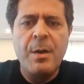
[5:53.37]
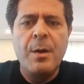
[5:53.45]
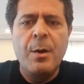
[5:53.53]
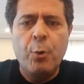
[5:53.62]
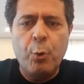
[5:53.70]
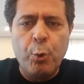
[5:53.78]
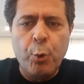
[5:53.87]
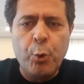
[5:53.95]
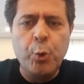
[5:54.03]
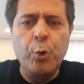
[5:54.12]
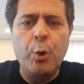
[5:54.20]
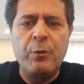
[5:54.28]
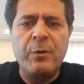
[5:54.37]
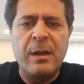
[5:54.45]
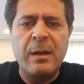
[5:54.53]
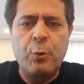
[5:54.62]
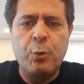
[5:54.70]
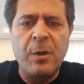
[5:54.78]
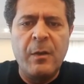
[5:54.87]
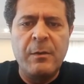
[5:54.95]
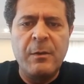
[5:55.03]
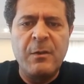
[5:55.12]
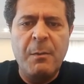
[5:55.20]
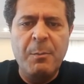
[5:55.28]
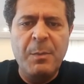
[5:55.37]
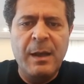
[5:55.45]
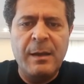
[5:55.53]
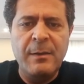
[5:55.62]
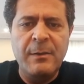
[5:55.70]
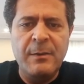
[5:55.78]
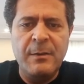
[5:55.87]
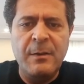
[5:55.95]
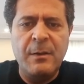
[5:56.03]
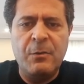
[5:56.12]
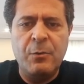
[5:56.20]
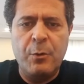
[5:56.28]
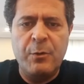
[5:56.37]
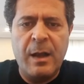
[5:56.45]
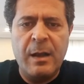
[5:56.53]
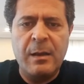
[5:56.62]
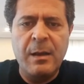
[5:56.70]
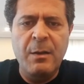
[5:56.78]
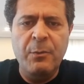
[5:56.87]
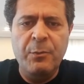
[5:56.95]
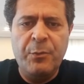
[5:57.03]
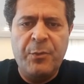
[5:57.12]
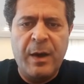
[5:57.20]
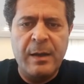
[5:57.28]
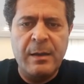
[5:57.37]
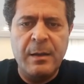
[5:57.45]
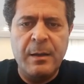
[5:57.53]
Uygun dozlarda kullanıldığı zaman bilakis sizin için özellikle faydalı.